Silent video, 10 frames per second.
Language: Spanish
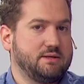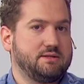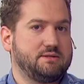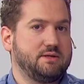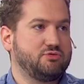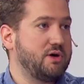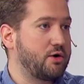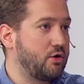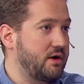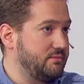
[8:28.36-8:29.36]
es, un
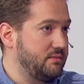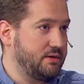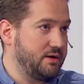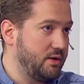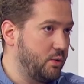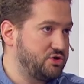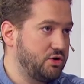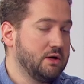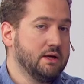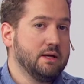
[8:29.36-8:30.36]
error grueso,